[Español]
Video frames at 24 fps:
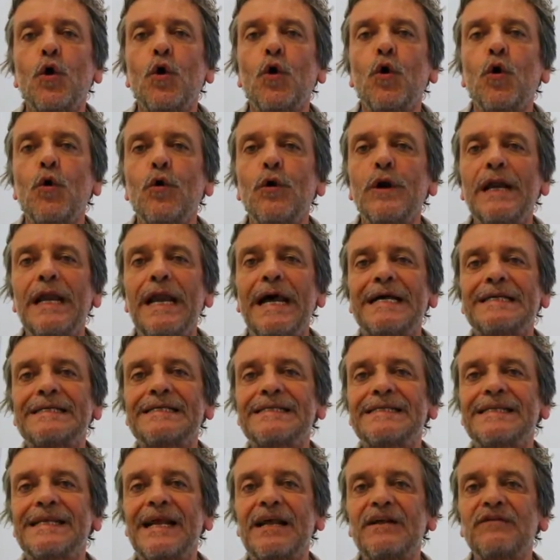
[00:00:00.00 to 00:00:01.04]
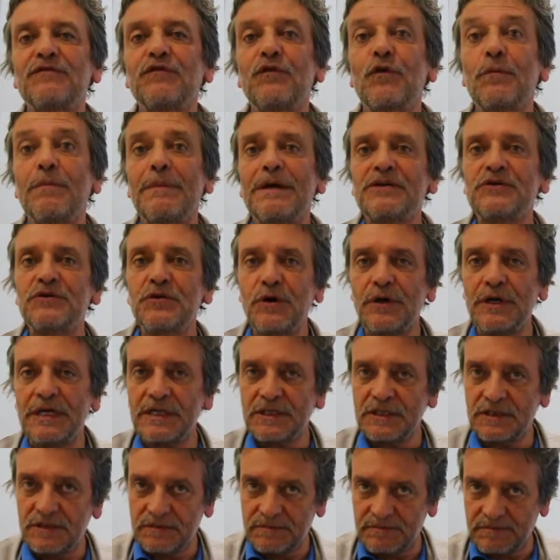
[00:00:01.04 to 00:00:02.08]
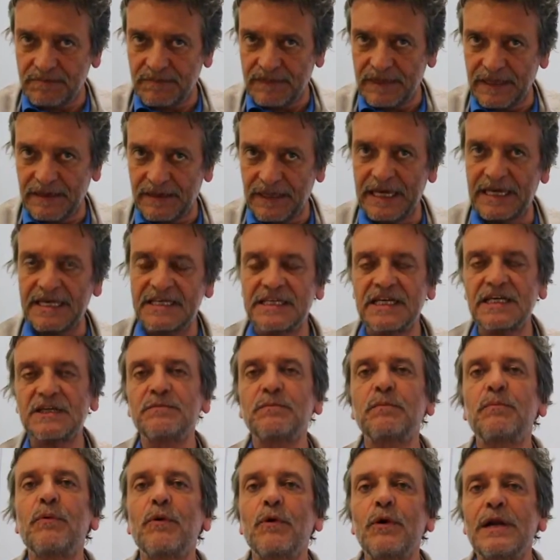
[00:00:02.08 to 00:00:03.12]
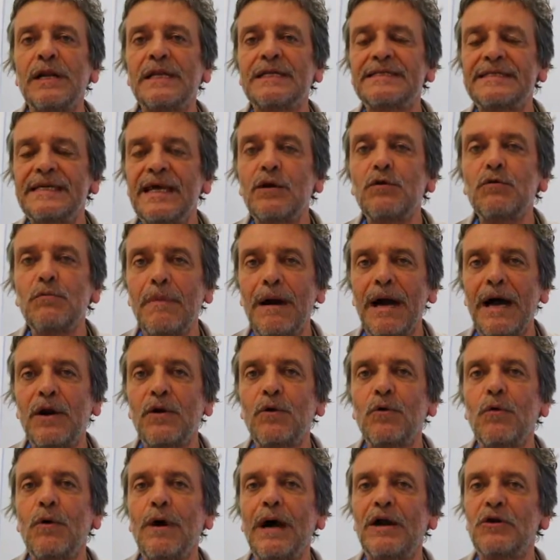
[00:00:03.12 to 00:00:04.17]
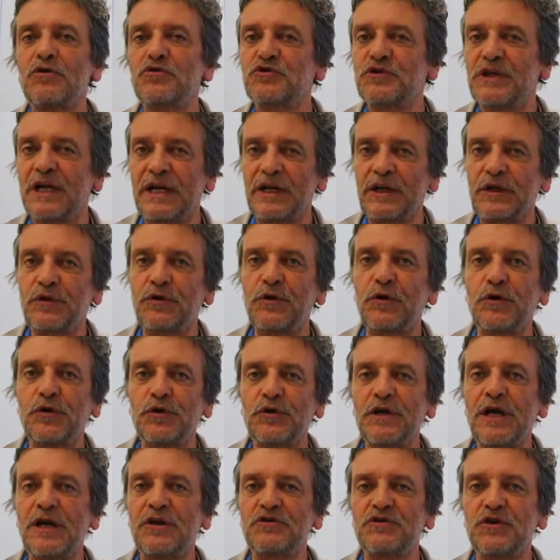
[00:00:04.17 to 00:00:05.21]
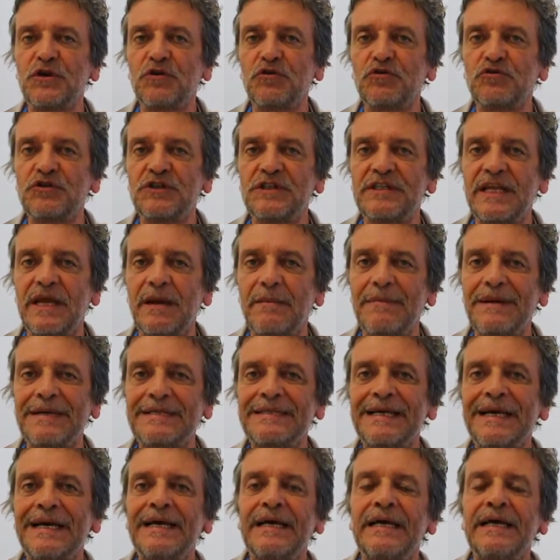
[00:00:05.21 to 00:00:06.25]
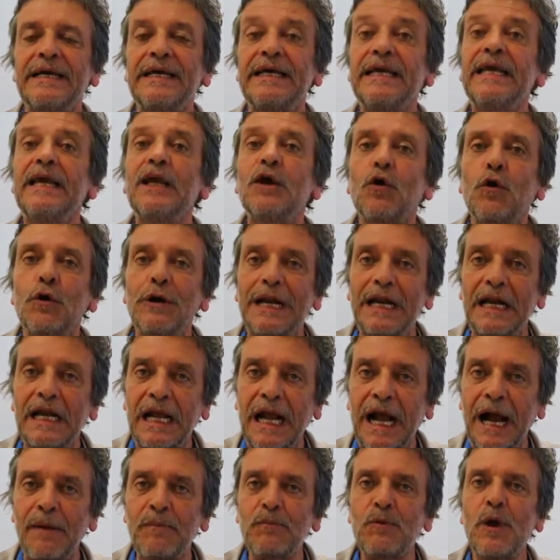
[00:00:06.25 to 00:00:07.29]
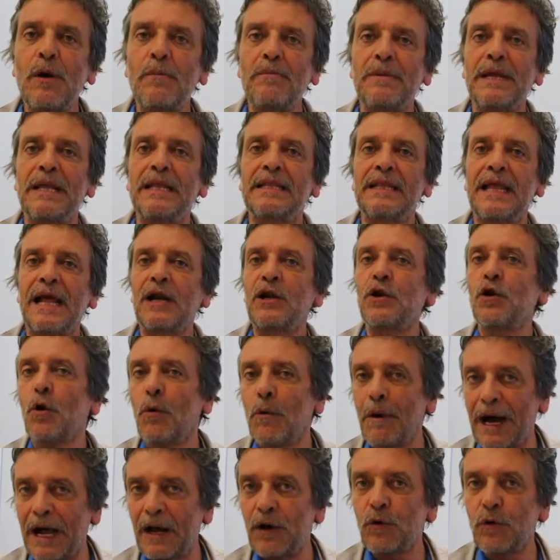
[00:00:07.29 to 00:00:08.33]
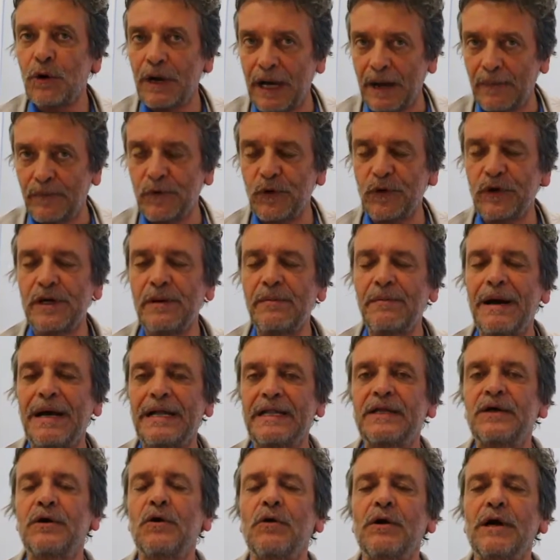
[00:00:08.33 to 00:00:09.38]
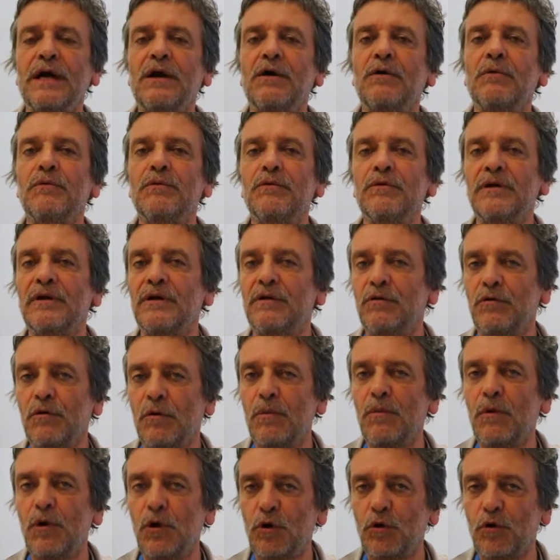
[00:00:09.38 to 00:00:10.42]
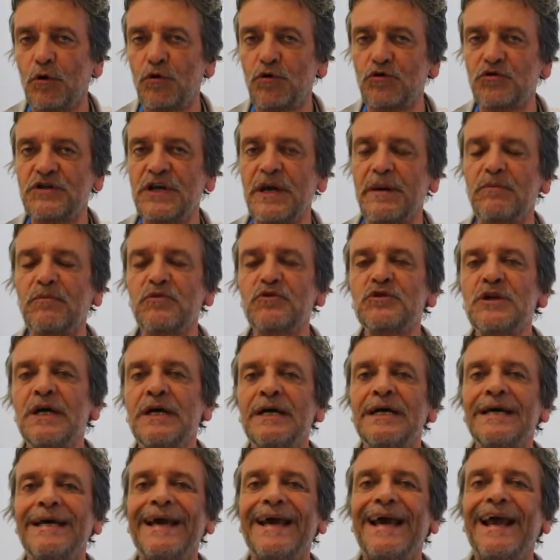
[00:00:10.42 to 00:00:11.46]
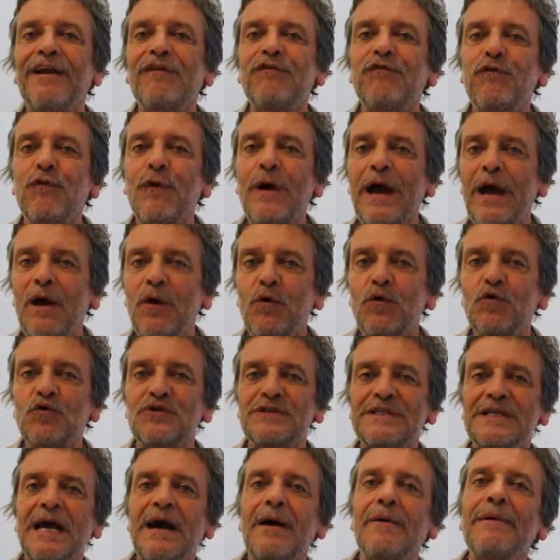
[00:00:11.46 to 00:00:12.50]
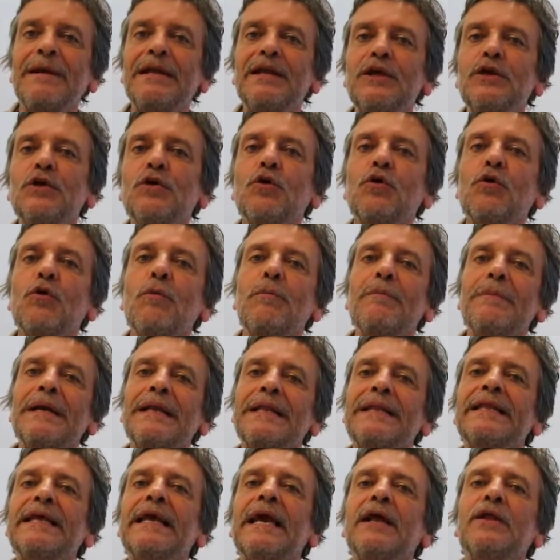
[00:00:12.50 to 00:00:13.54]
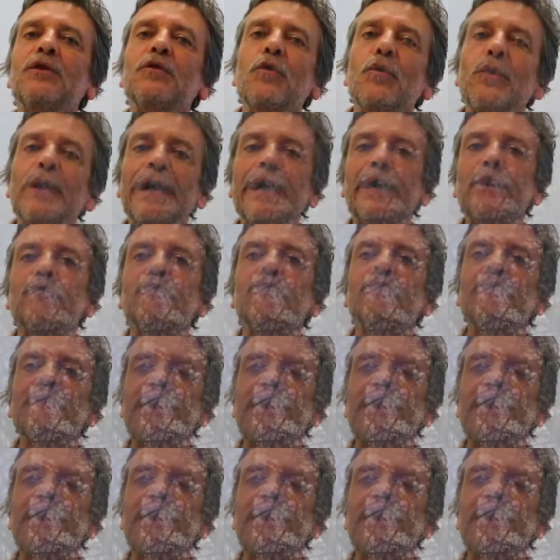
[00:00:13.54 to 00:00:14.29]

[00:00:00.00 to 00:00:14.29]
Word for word: Con las transformaciones hechas por el ser humano a los territorios y a los ecosistemas, y con el cambio ambiental global o cambio climático que como lo conocemos, el fuego se ha venido convirtiendo en un